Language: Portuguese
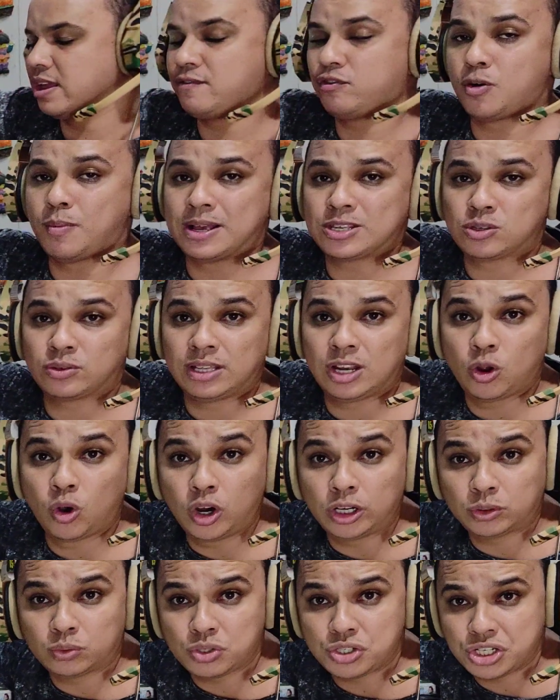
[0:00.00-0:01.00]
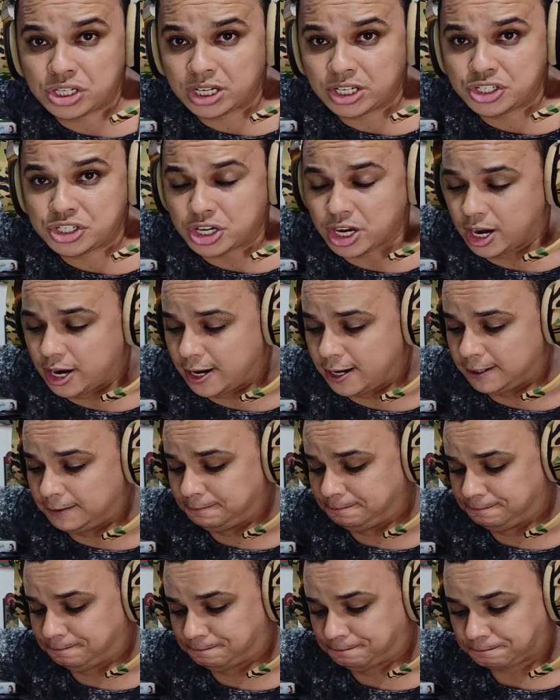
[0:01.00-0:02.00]
dar informação dele? 8 GB de RAM.
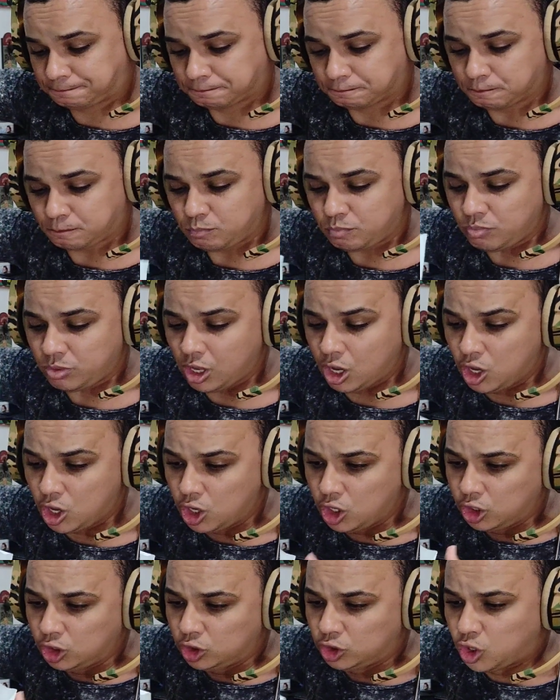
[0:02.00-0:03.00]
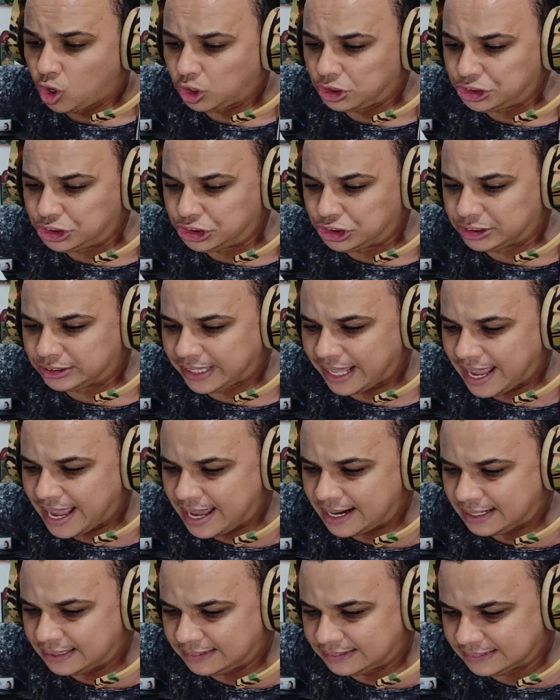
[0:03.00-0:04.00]
2
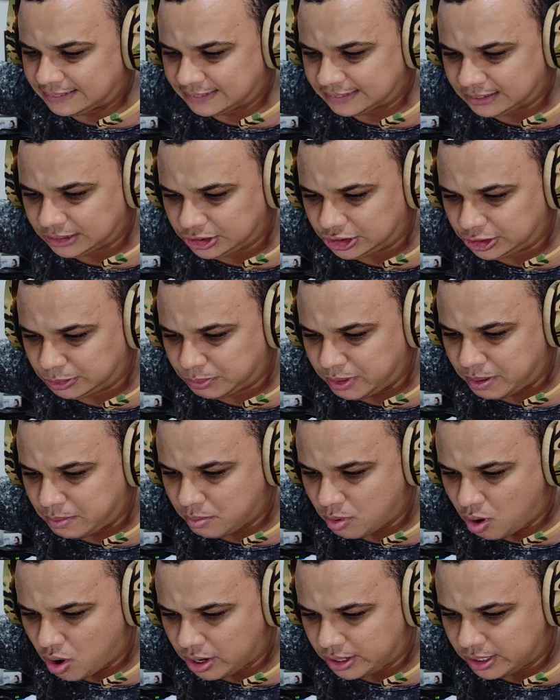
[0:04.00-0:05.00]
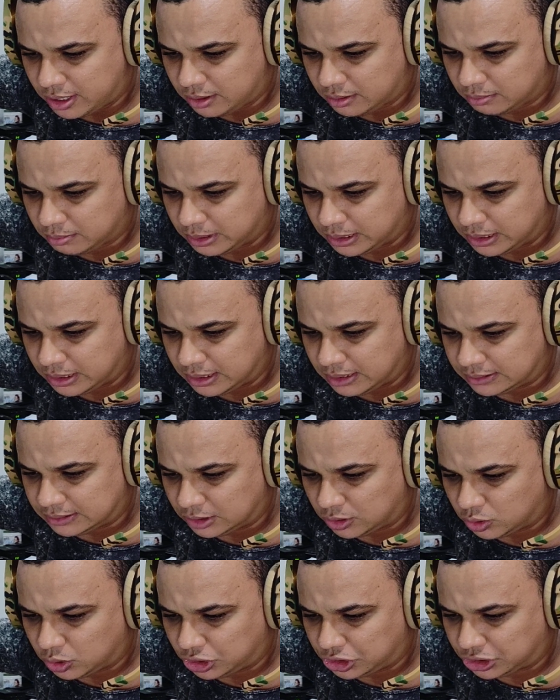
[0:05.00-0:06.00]
teras de memória, beleza?
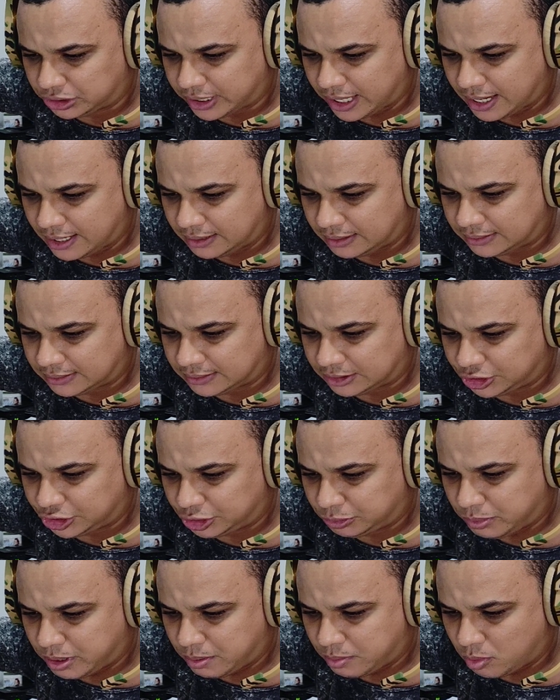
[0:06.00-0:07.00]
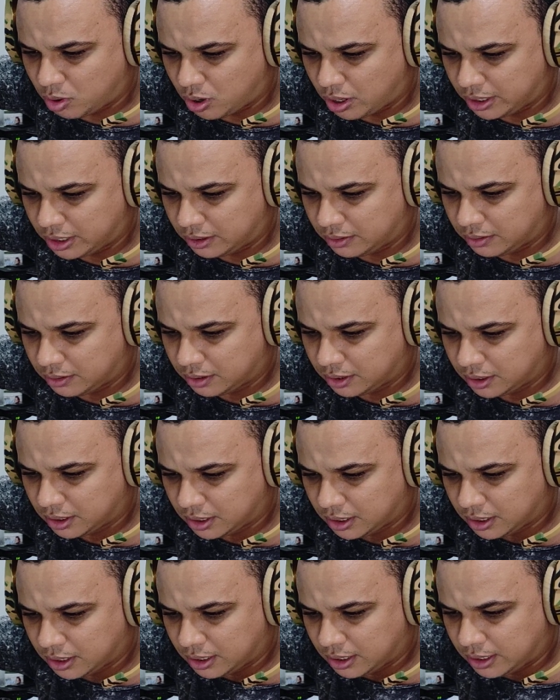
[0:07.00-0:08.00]
2 teras de memória
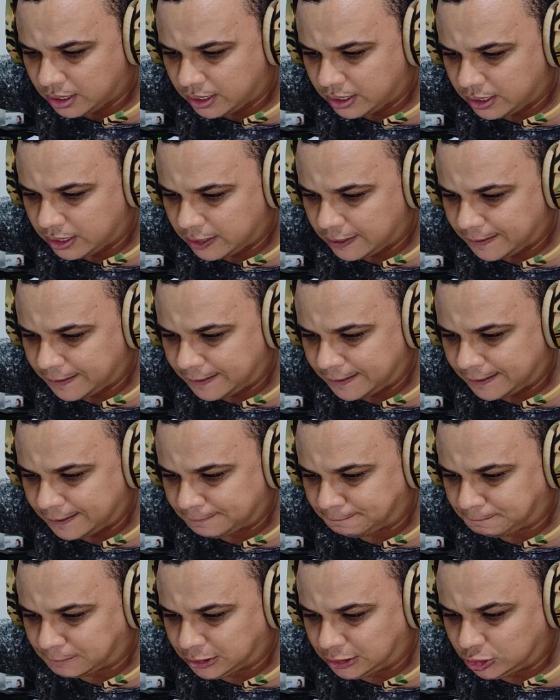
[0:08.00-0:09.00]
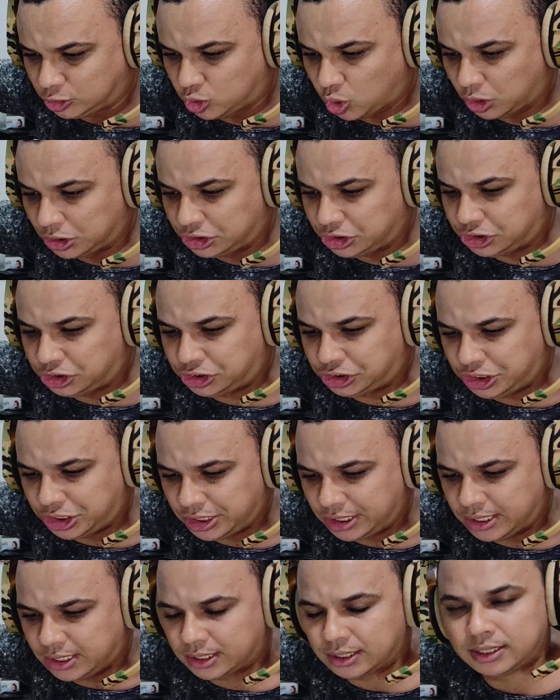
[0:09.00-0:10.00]
é, e 2
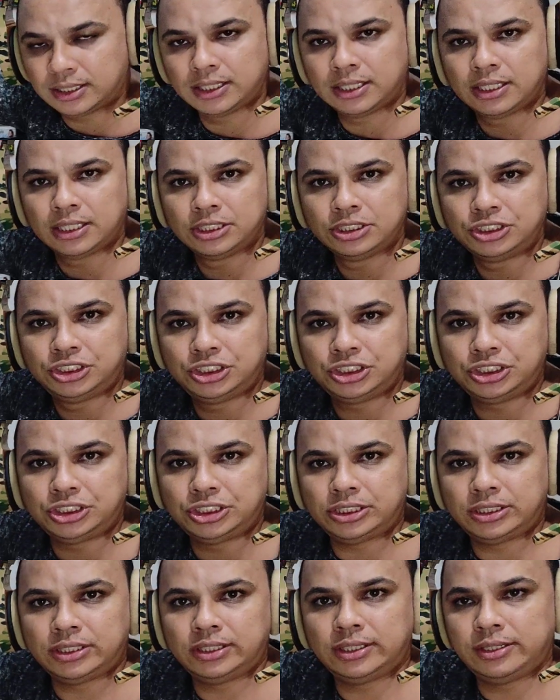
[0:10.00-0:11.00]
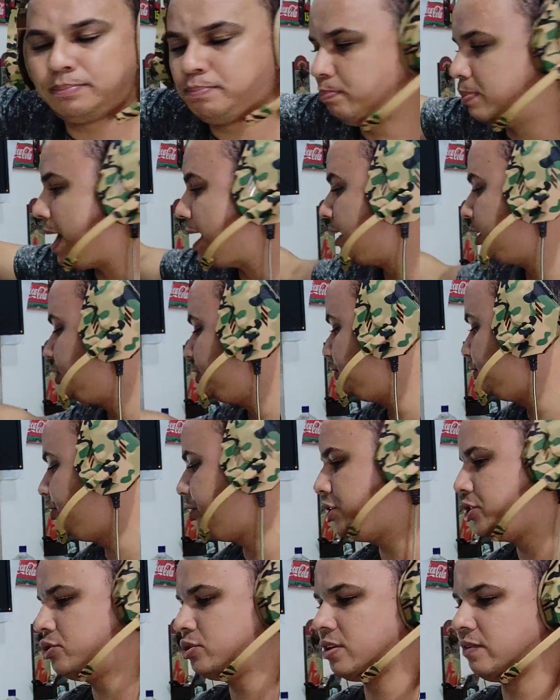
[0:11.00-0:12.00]
GB de placa de
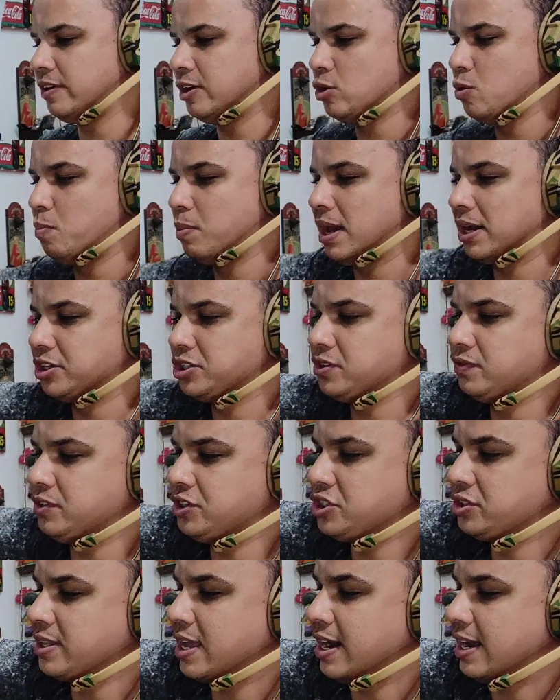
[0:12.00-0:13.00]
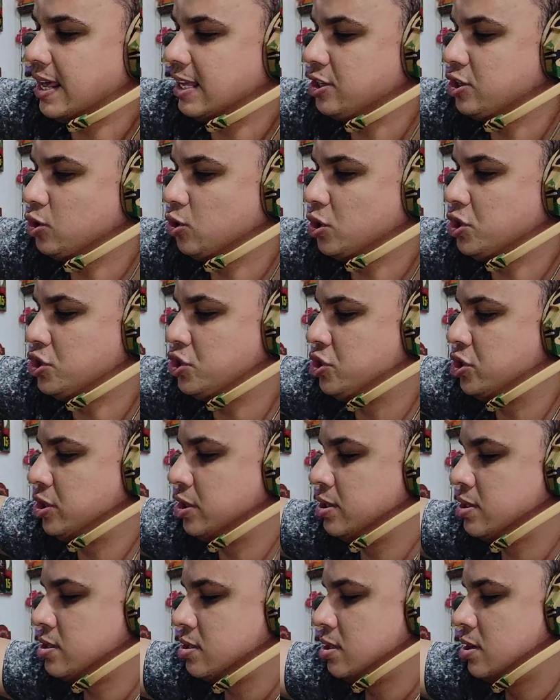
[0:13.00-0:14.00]
vídeo, já vem com placa de vídeo integrada de 2 GB.
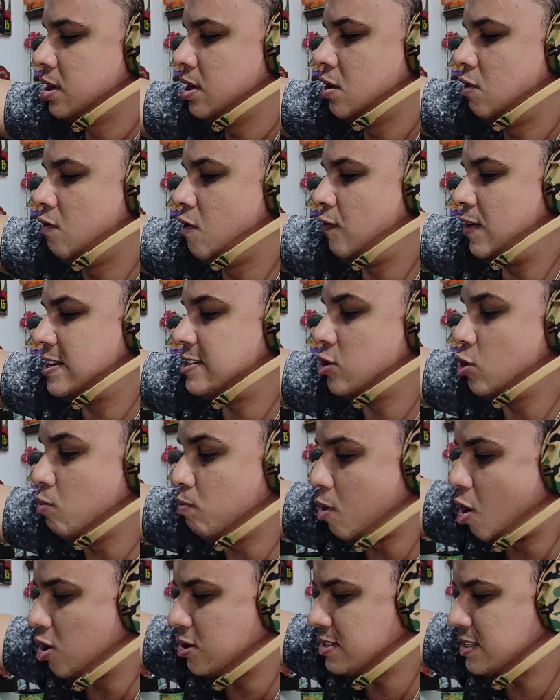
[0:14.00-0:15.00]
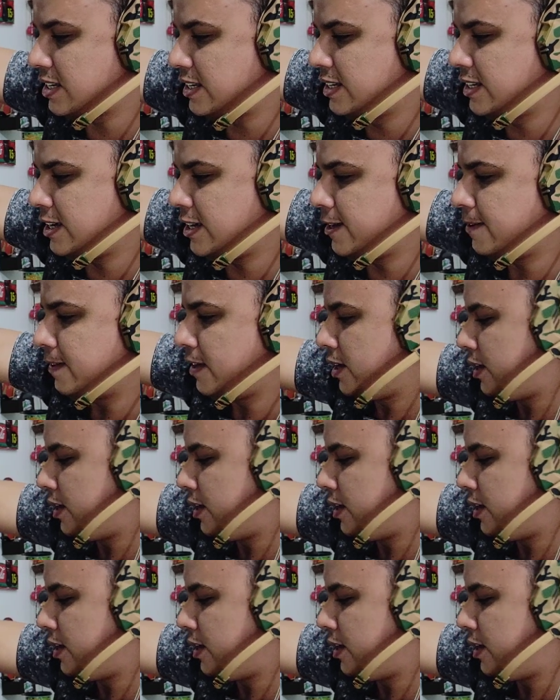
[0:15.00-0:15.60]
Vou fazer um box aqui